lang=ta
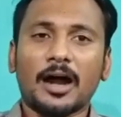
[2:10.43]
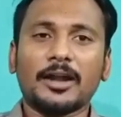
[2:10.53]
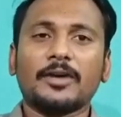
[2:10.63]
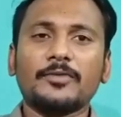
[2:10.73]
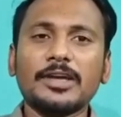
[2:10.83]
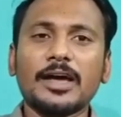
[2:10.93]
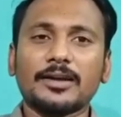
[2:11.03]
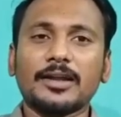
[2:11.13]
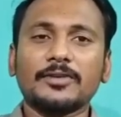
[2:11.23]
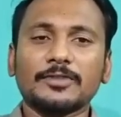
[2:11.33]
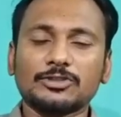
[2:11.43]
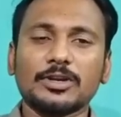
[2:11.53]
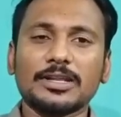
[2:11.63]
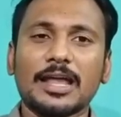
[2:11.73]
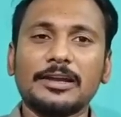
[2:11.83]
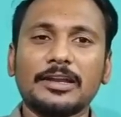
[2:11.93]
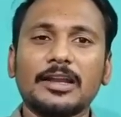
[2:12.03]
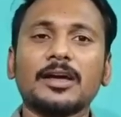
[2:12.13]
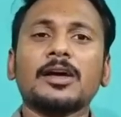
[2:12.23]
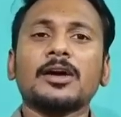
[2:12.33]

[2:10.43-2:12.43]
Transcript: ஆனால் விஆரில் விர்ச்சுவல் ரியாலிட்டியில்